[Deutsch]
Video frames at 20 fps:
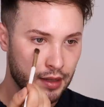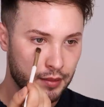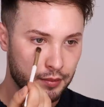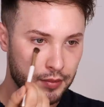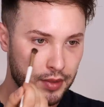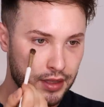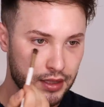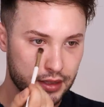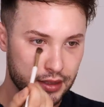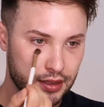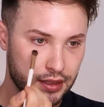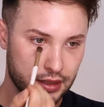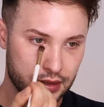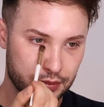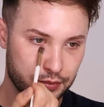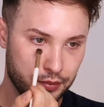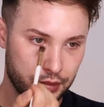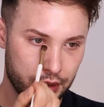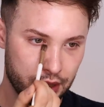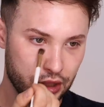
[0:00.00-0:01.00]
mit
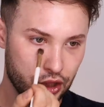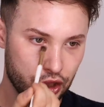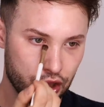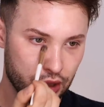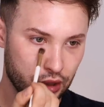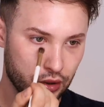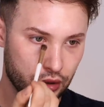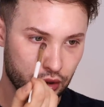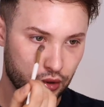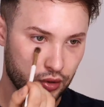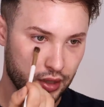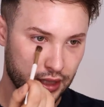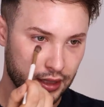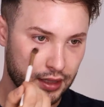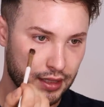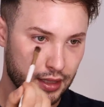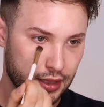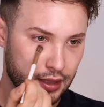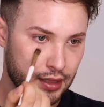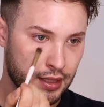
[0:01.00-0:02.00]
diesem peachigen
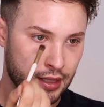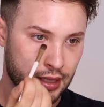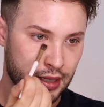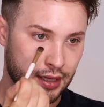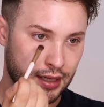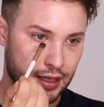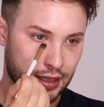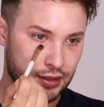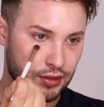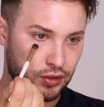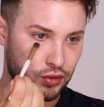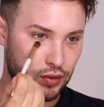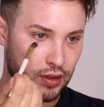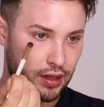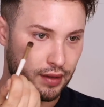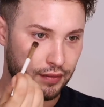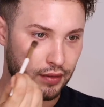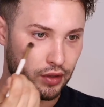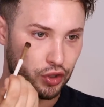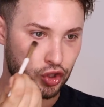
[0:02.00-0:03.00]
Corrector kannst du
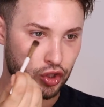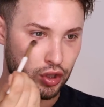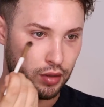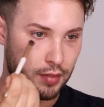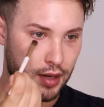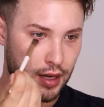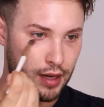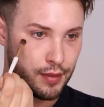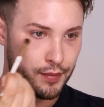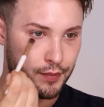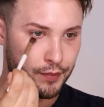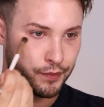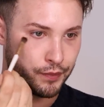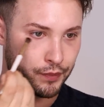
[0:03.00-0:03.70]
einfach schon mal